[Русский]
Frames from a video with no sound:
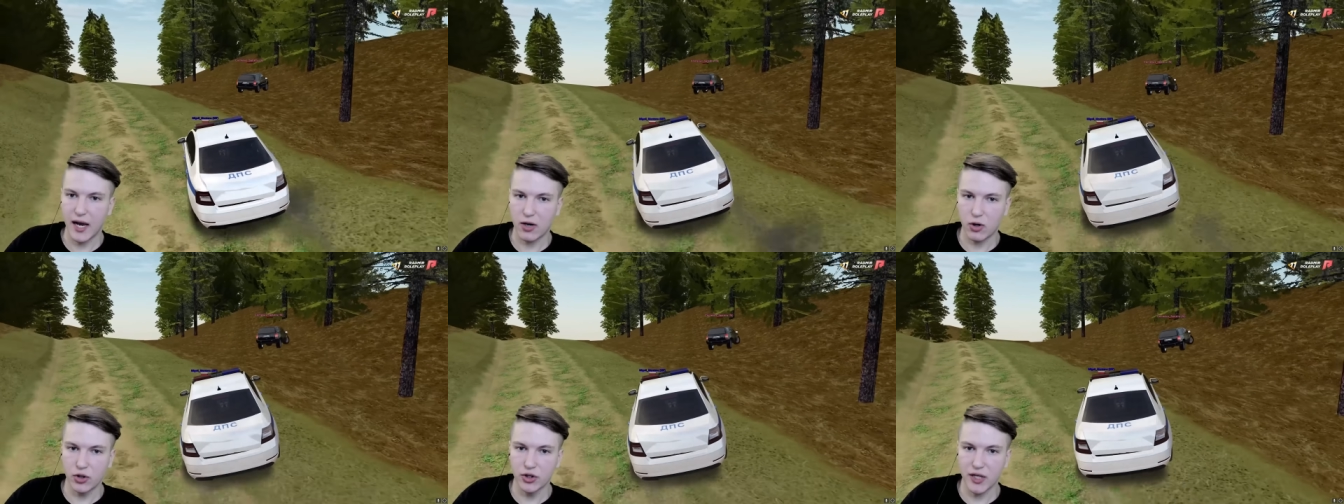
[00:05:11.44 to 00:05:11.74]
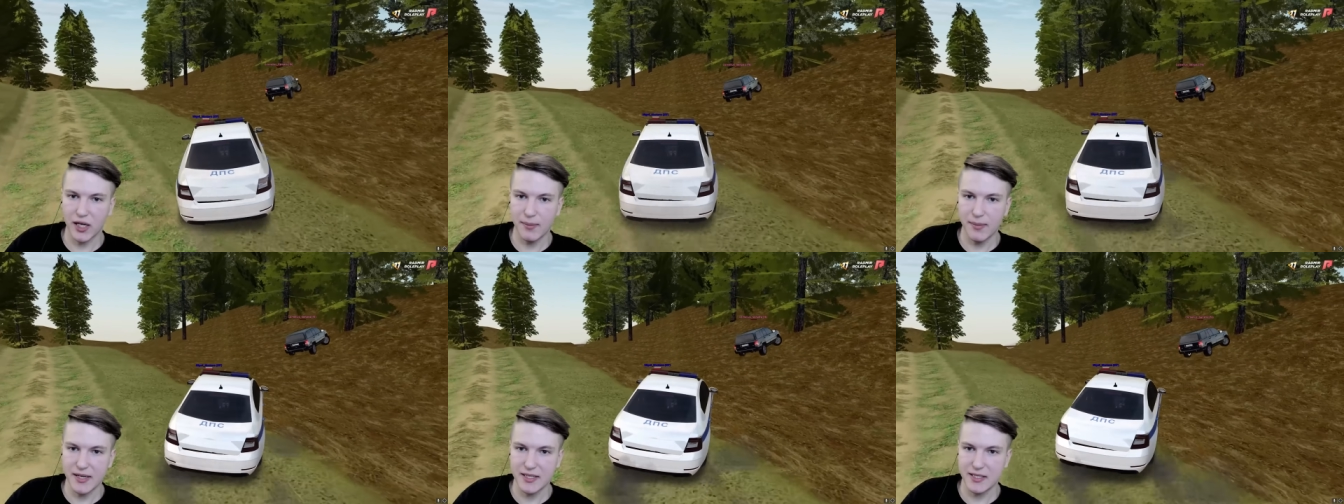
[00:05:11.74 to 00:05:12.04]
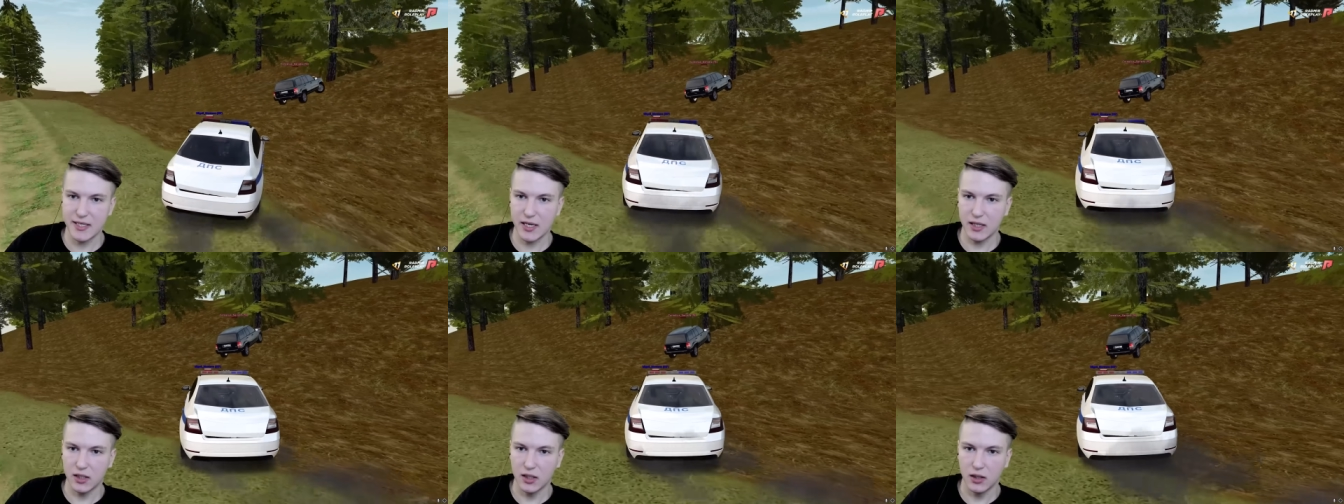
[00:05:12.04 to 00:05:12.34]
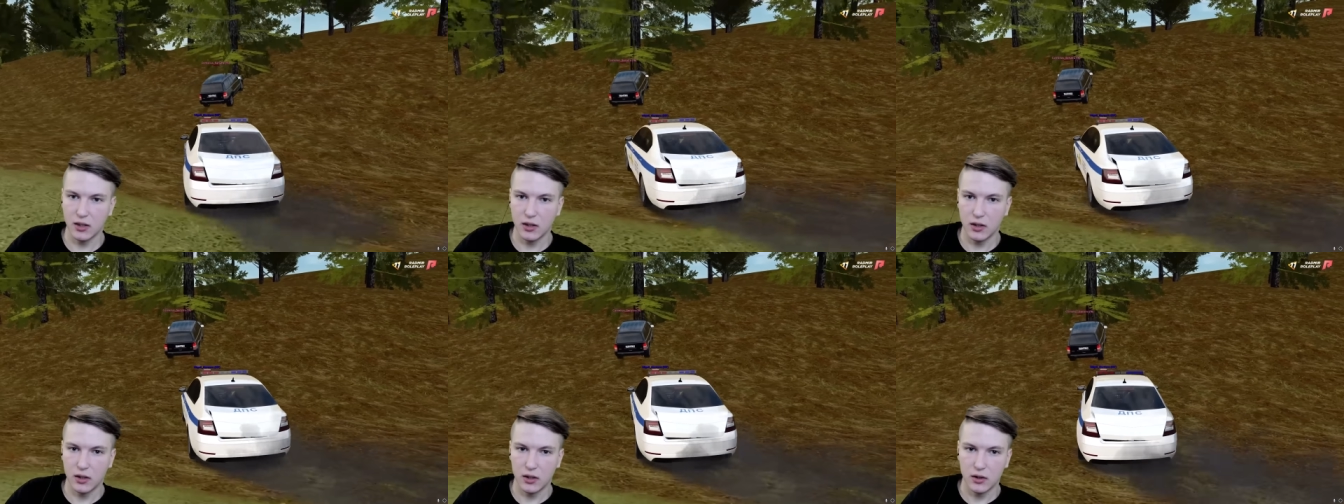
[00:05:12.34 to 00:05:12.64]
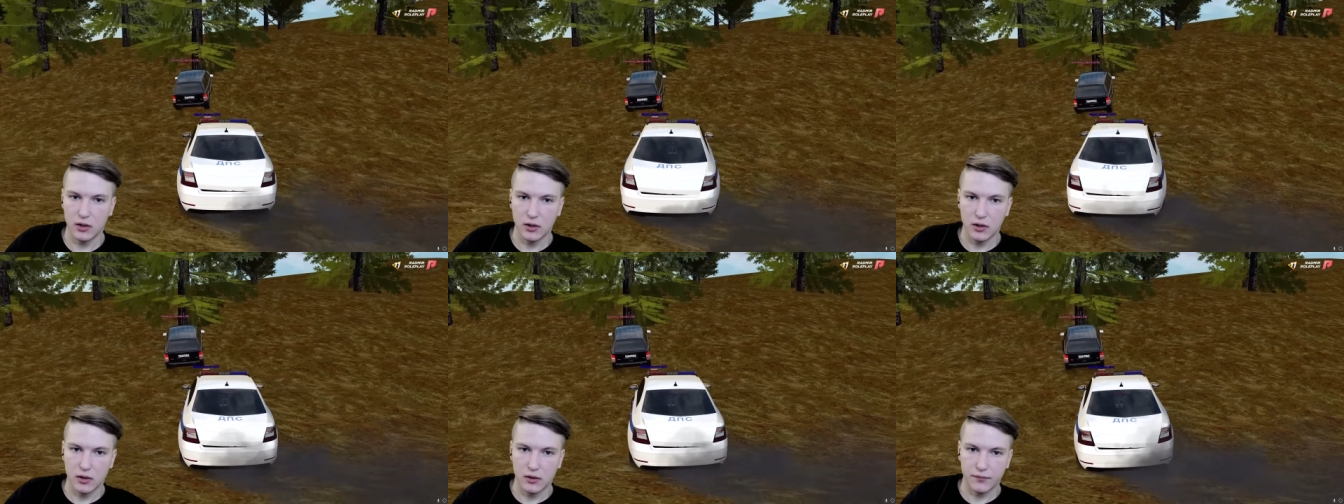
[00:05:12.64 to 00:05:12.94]
Так, он тормозит.
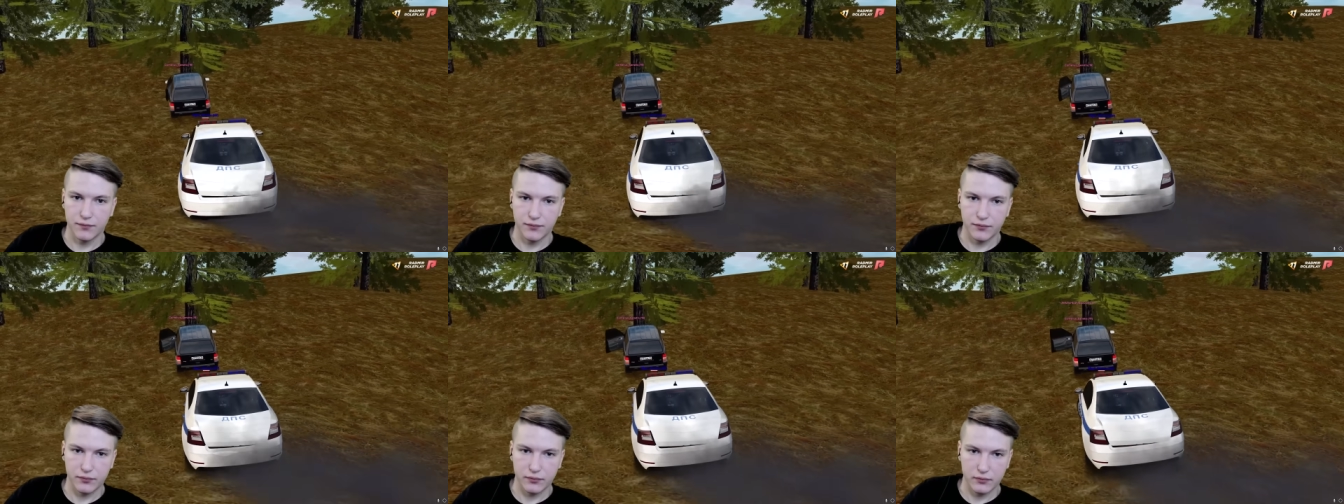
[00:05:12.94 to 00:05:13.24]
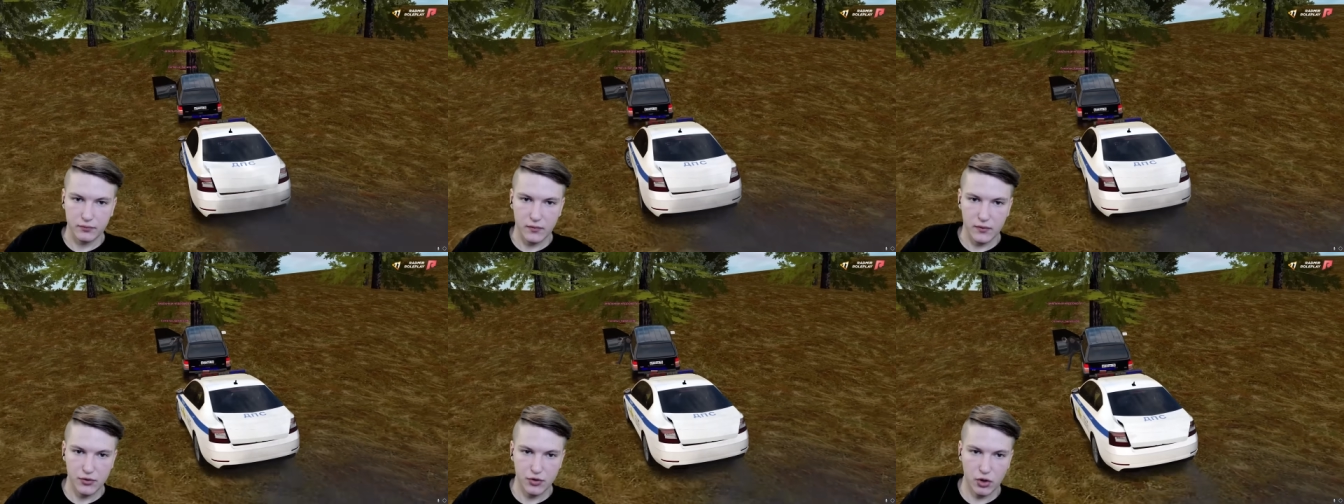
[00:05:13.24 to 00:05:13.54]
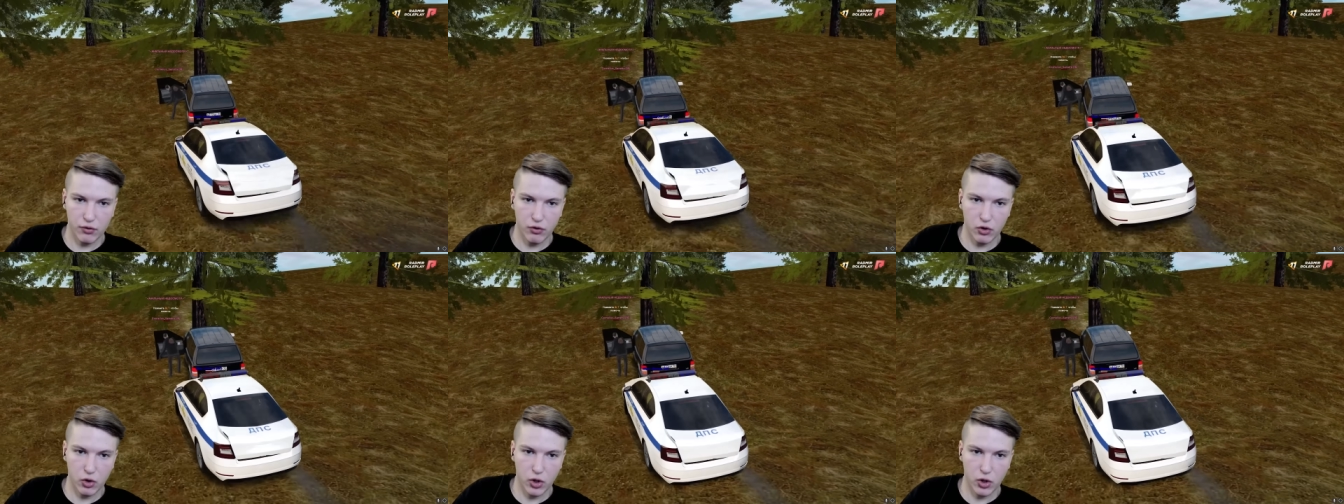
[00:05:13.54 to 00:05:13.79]
Все,